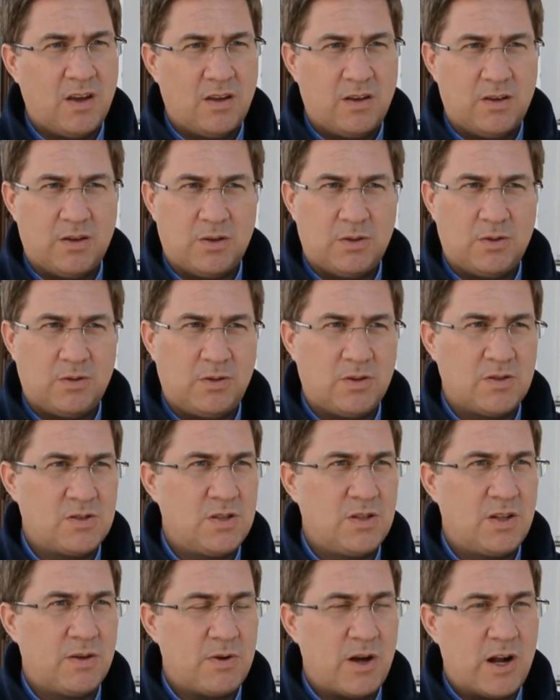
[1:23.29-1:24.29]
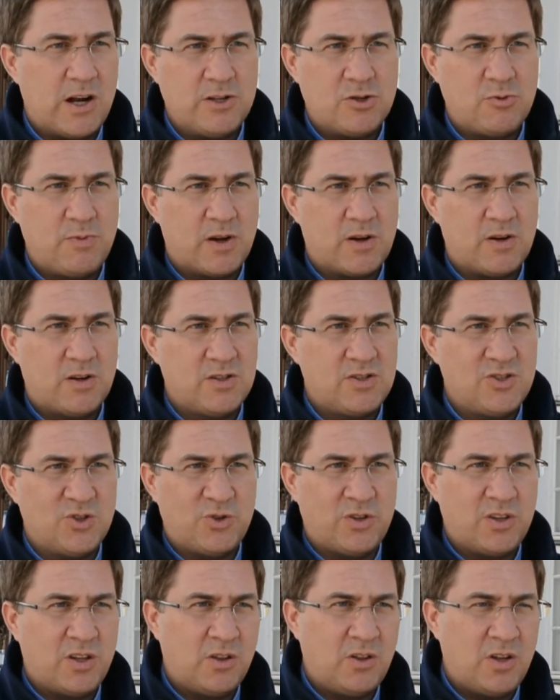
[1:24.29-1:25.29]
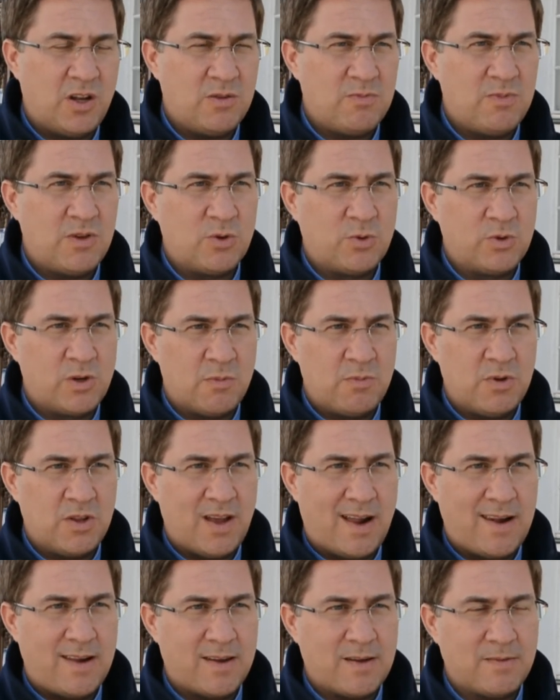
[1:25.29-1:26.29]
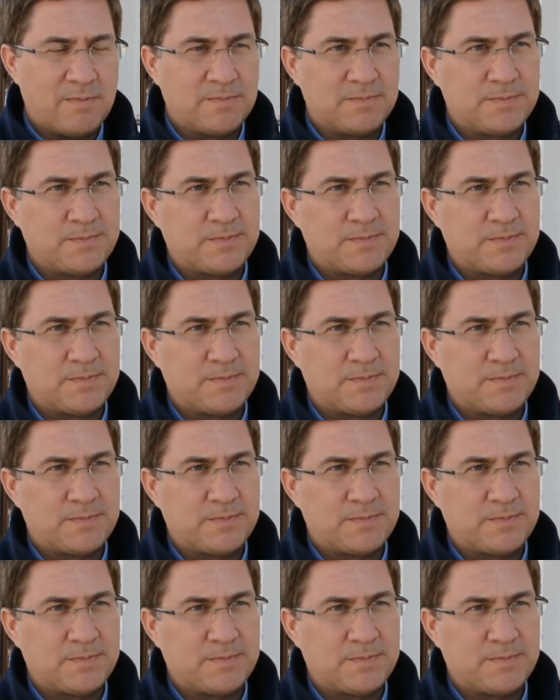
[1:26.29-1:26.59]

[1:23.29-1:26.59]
Das sind aber alles Spekulationen Investitionen, an denen ich mich ungern beteilige.